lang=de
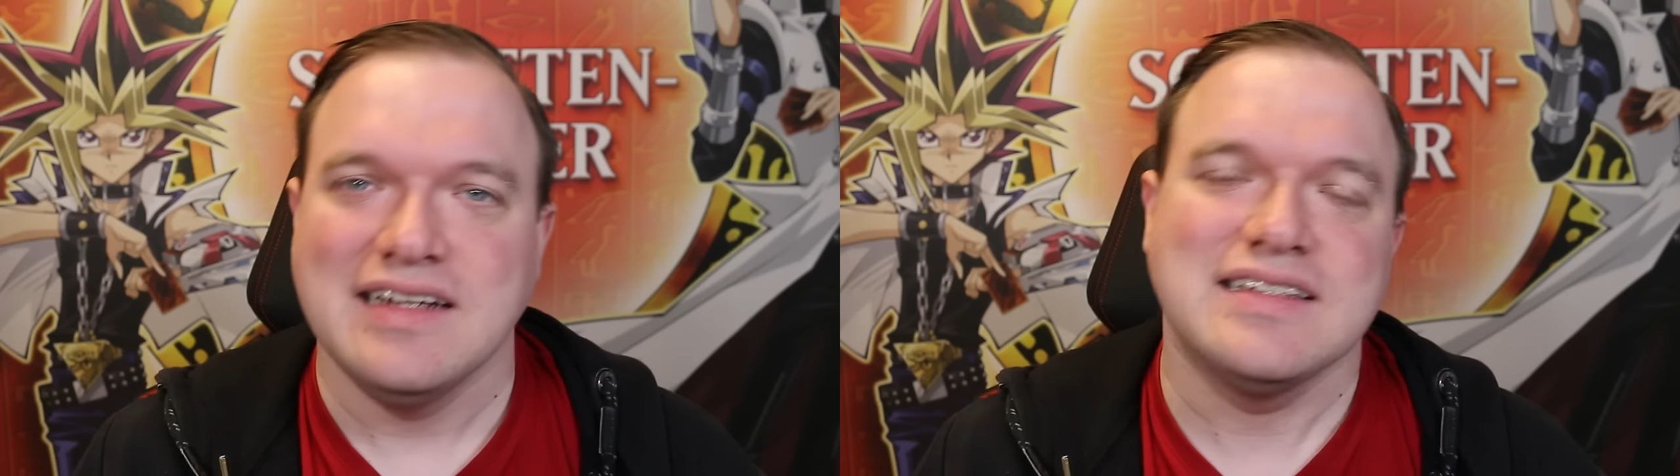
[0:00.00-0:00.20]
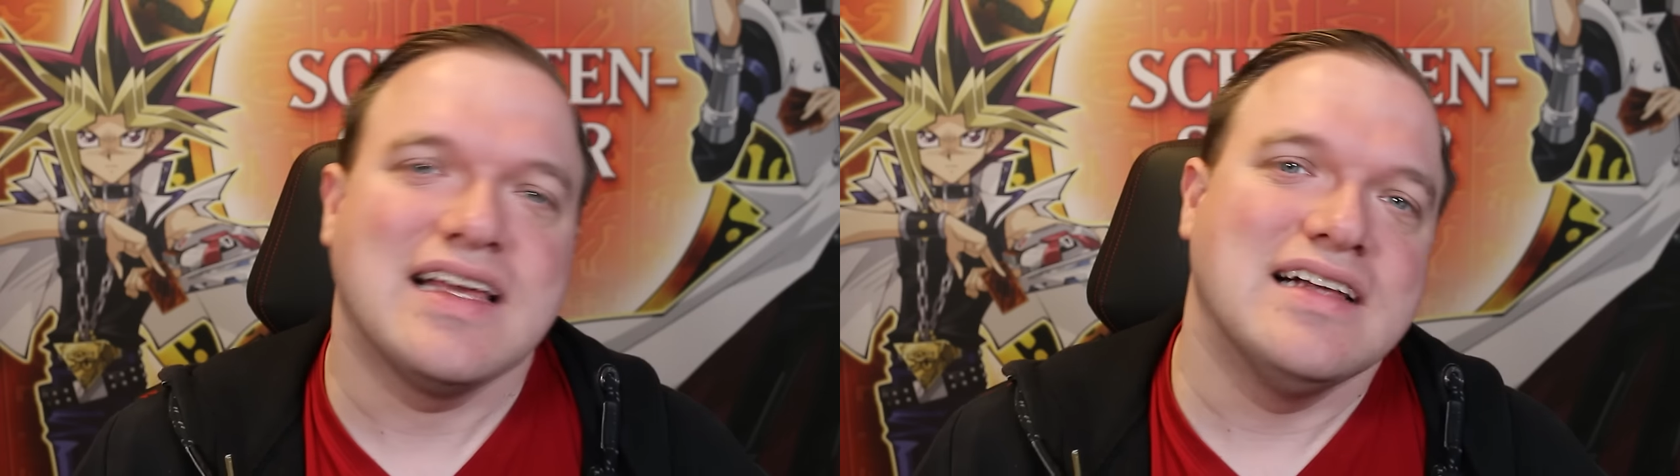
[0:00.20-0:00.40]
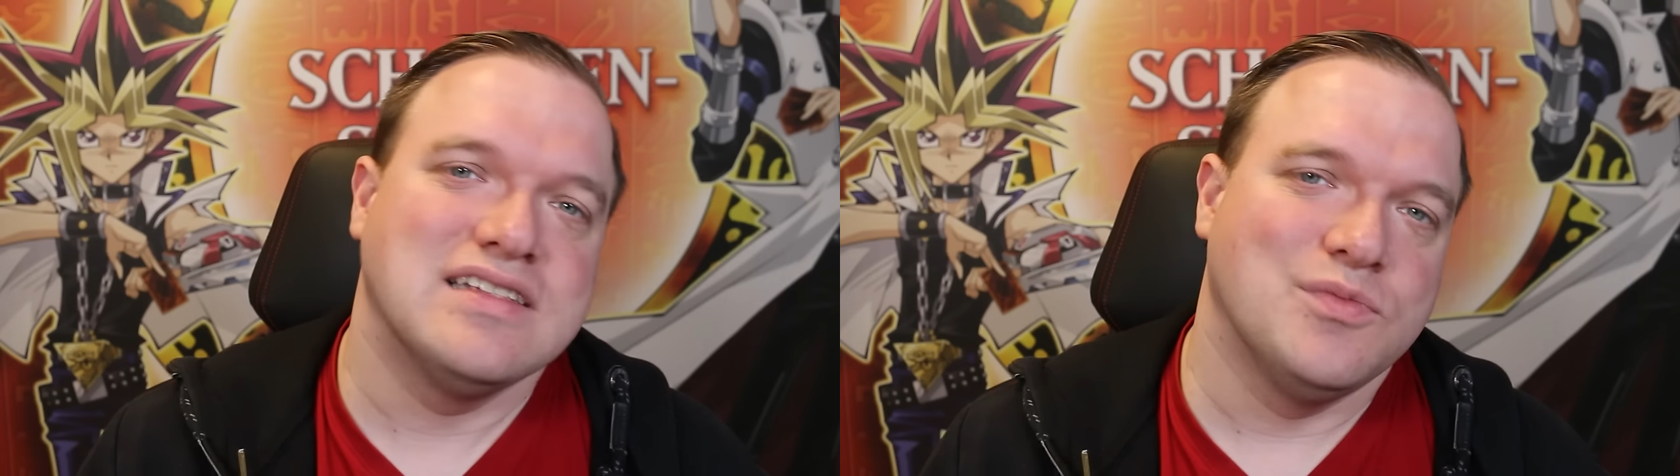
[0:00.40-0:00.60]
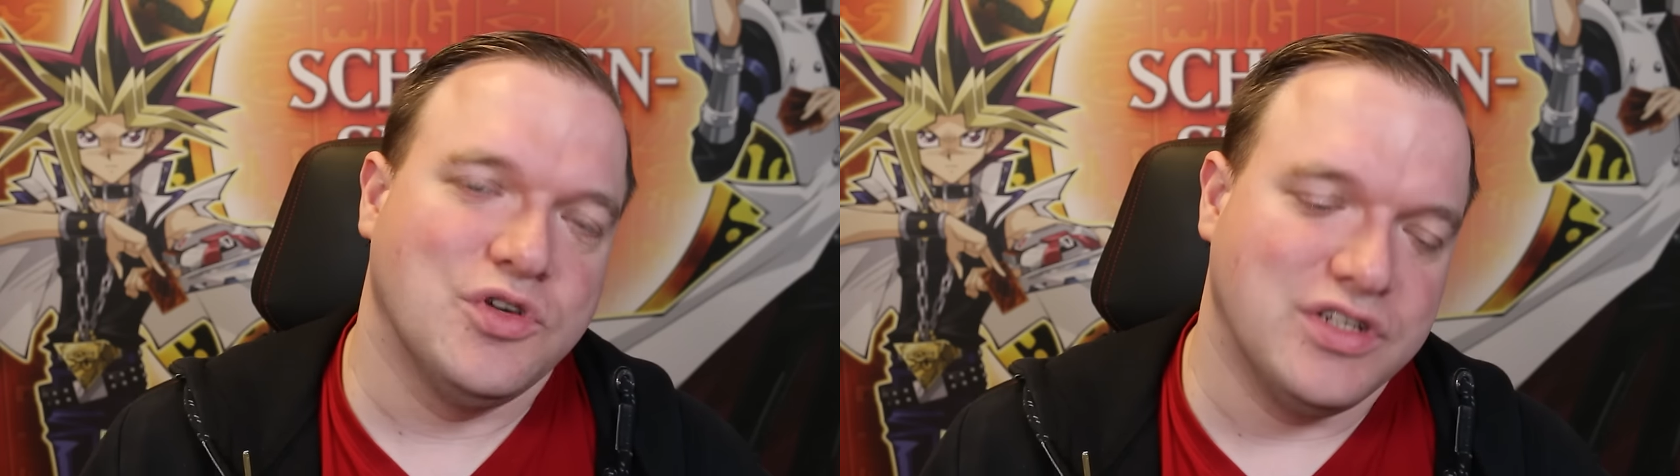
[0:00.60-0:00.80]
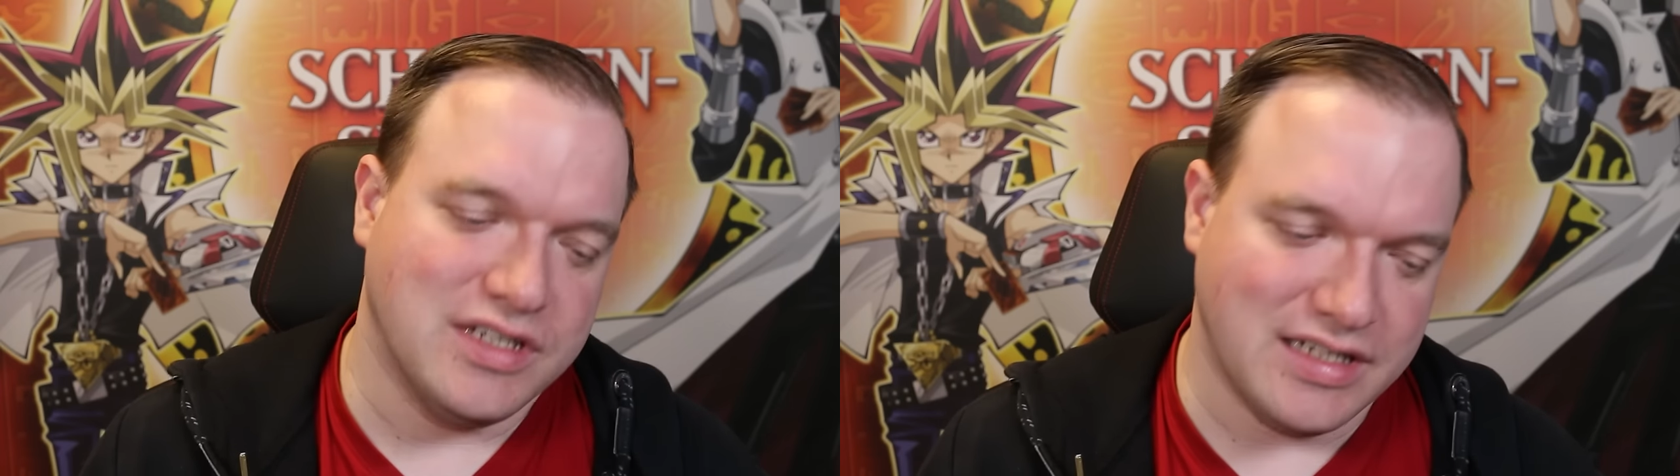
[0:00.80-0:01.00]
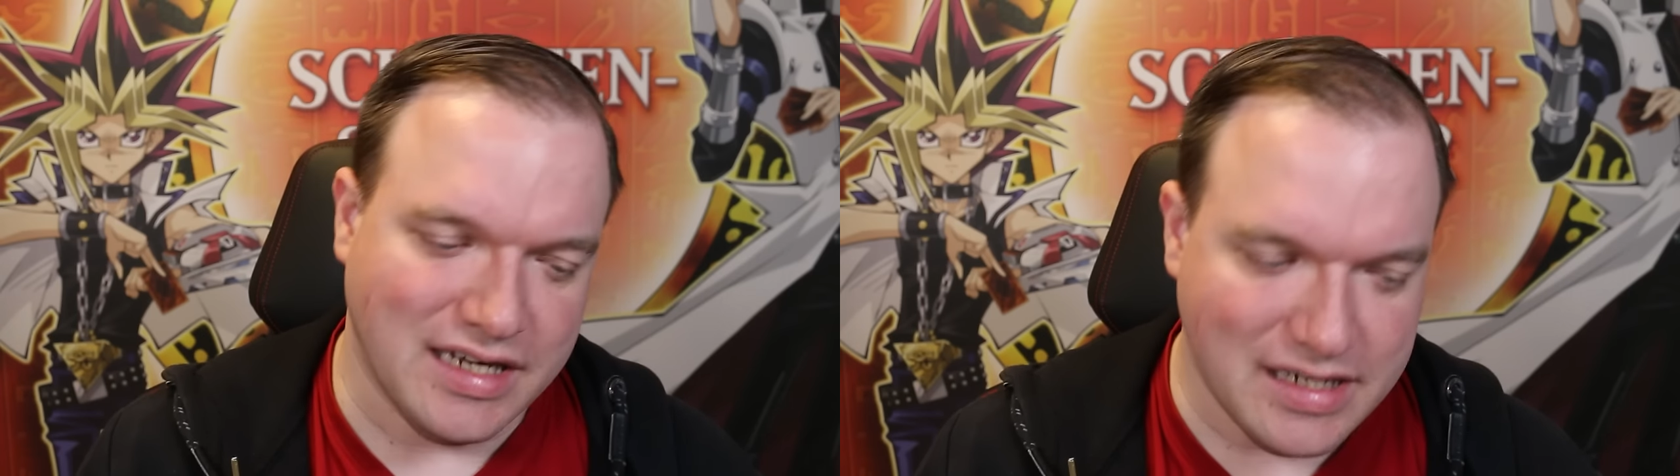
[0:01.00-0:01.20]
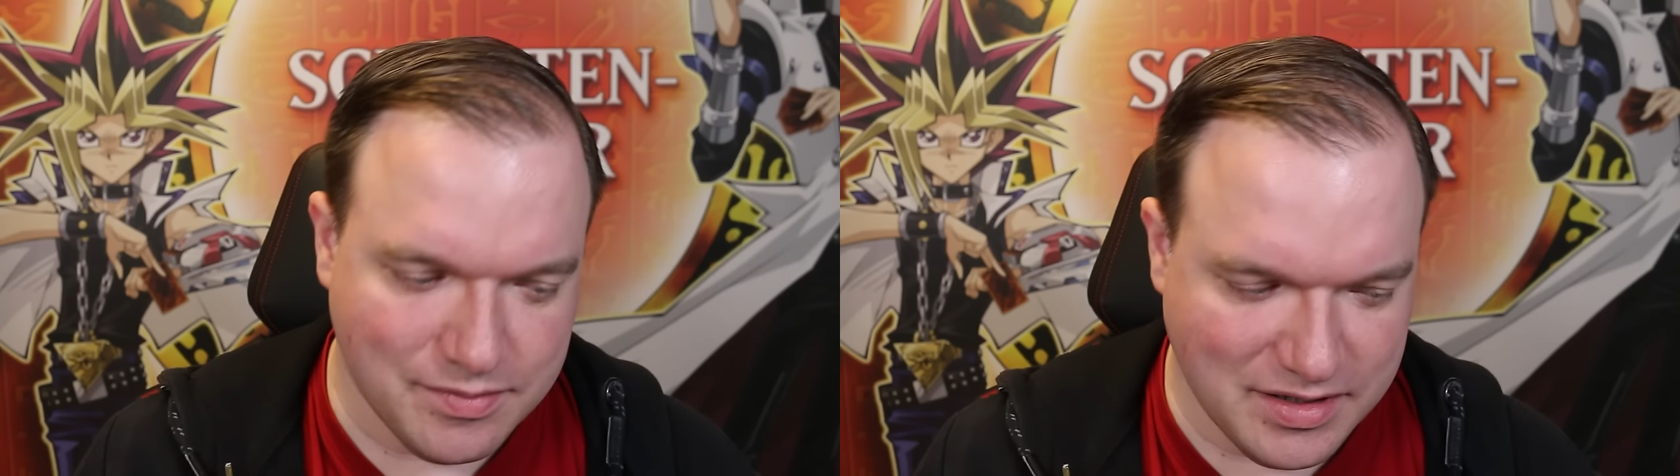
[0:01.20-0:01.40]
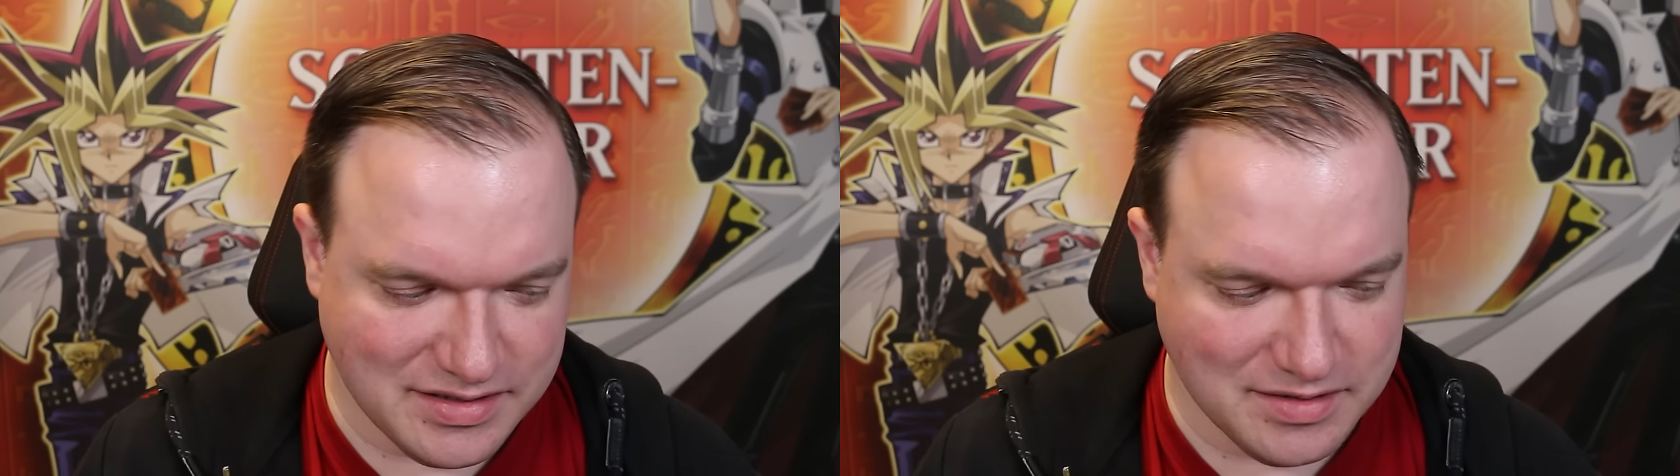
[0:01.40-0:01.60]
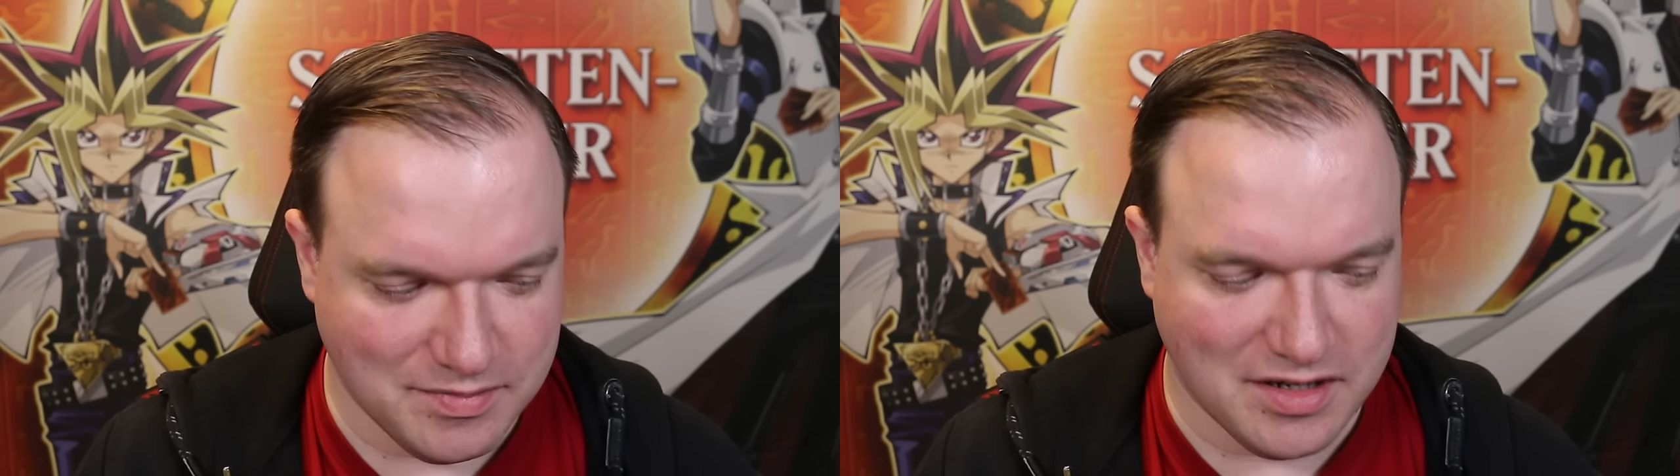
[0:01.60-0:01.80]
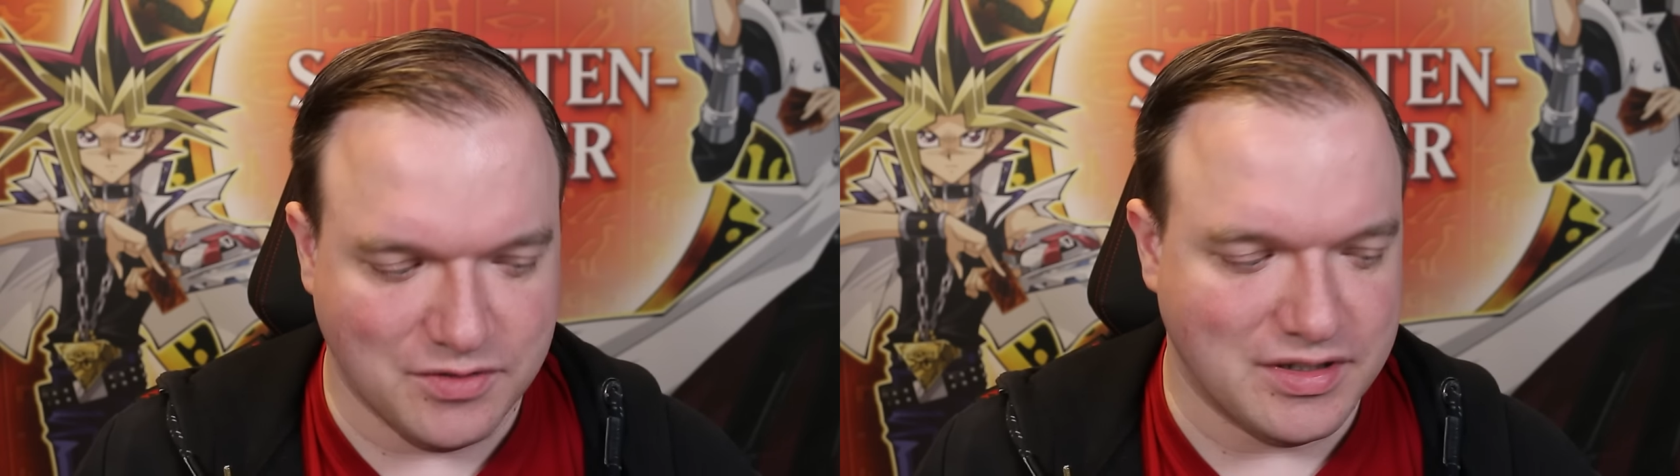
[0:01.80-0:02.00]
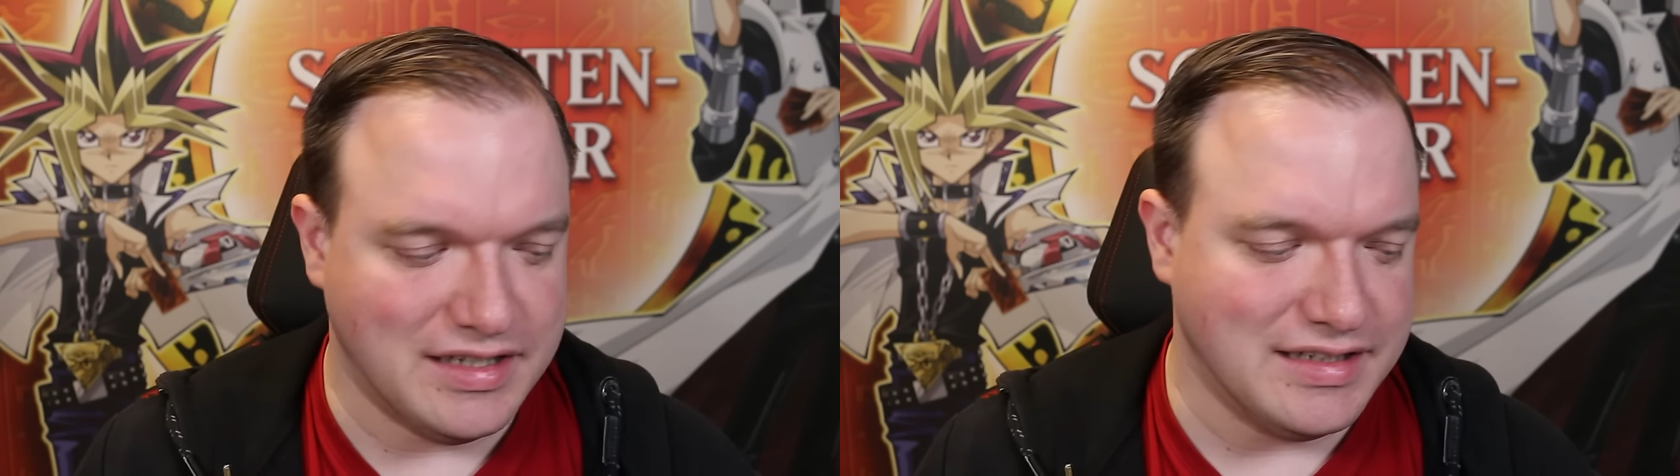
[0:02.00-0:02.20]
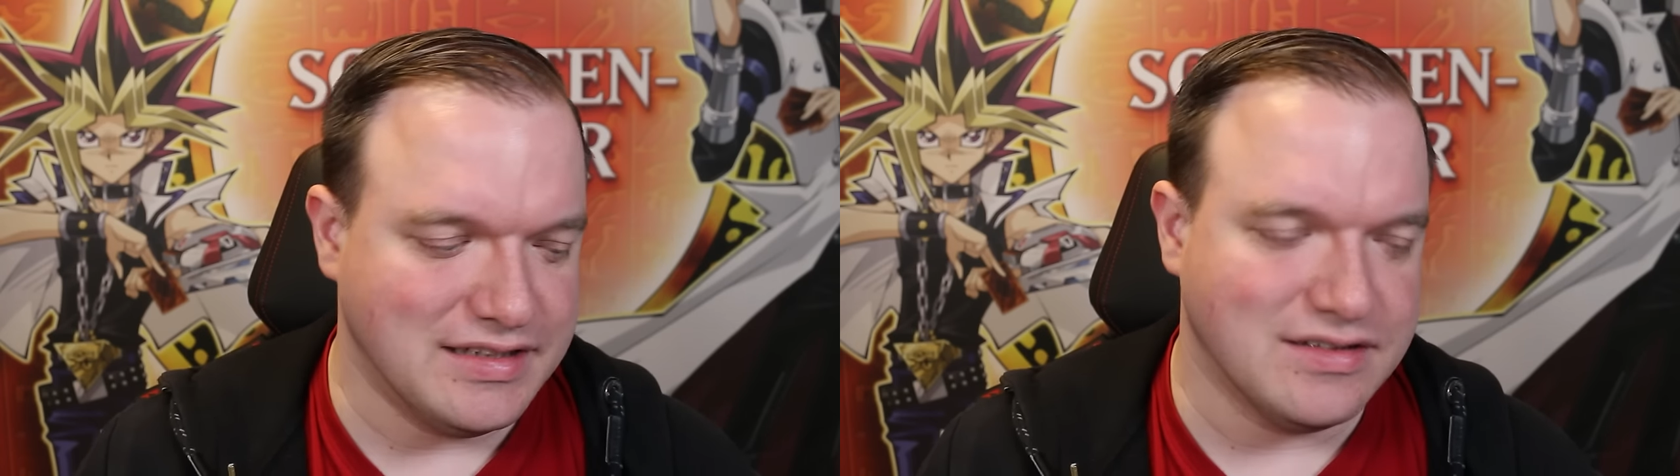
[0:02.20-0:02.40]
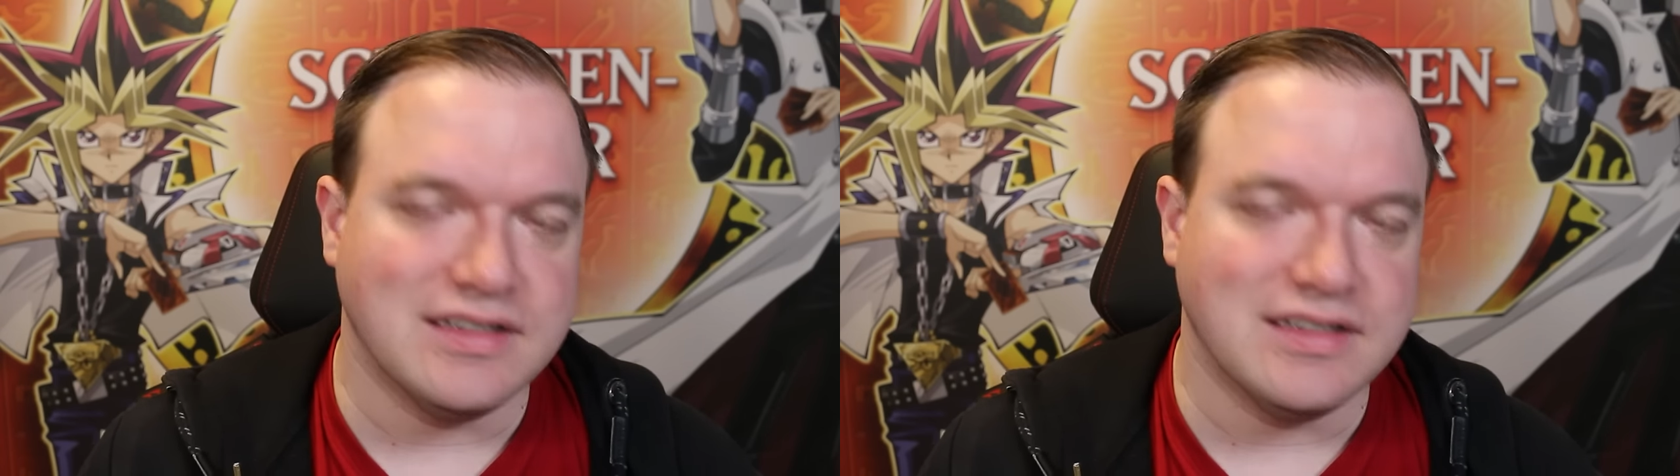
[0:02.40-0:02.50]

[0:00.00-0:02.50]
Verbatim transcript: Denn das Ganze möchte ich nicht regelmäßig machen oder ähnliches,